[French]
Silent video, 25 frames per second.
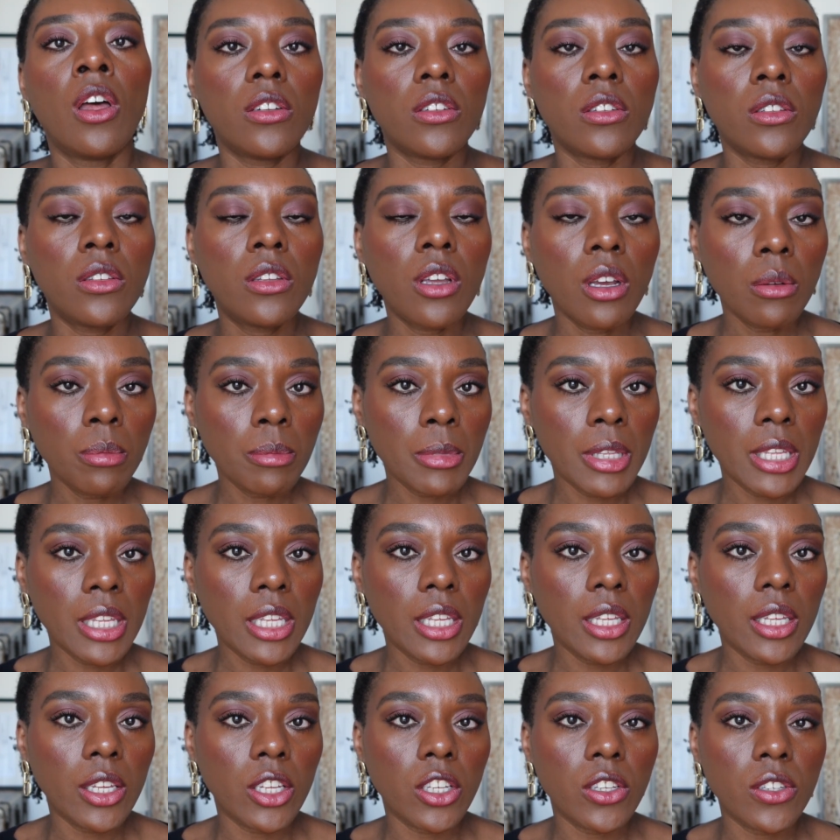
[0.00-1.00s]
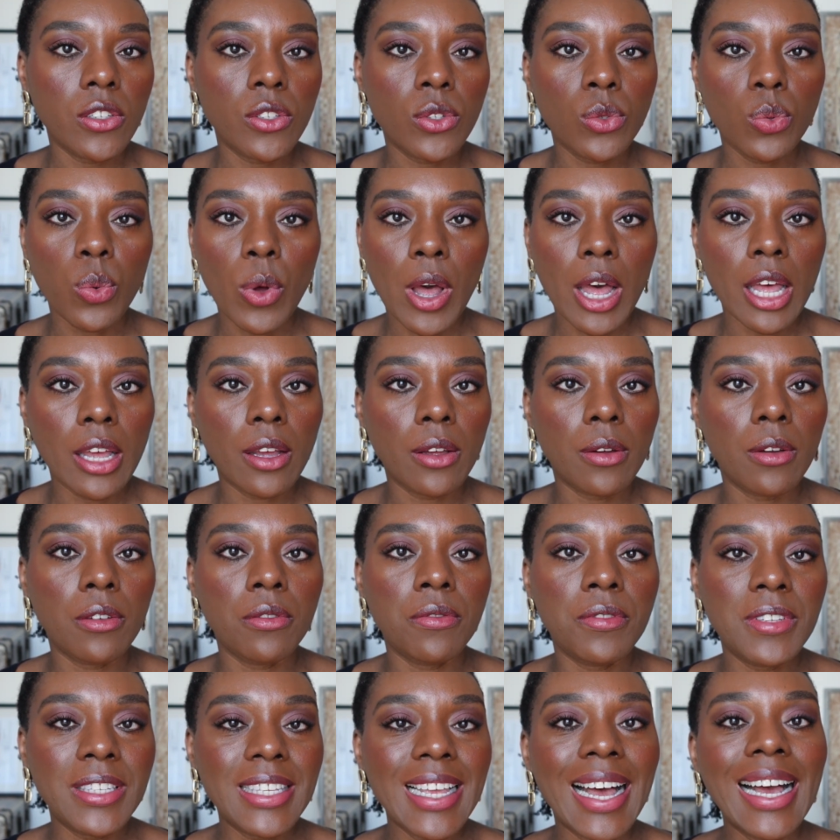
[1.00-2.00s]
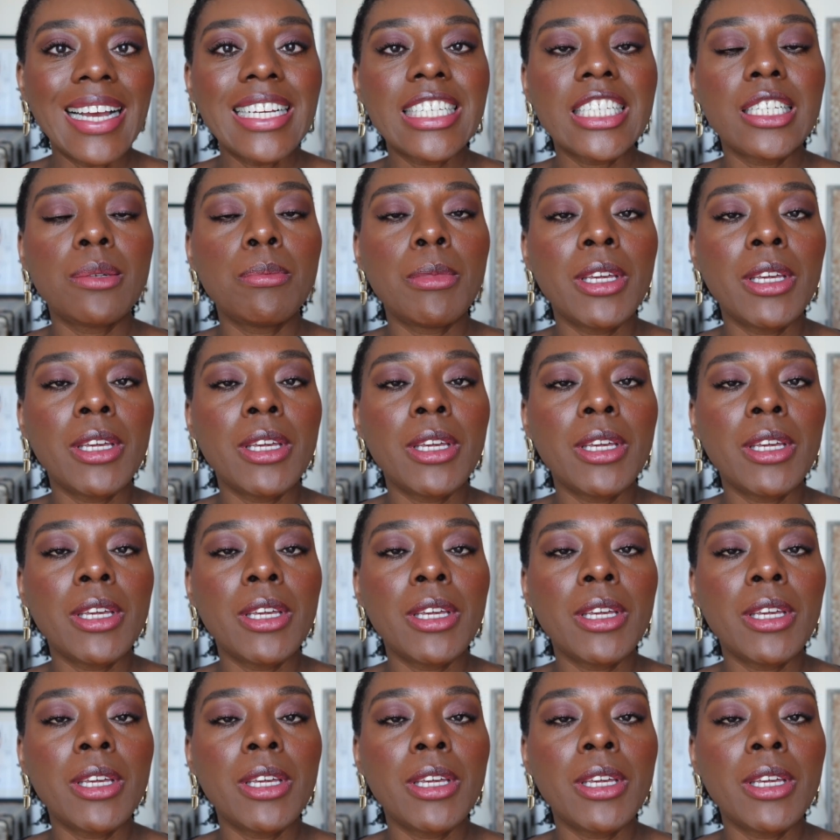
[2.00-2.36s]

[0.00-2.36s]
dans mes soins visage,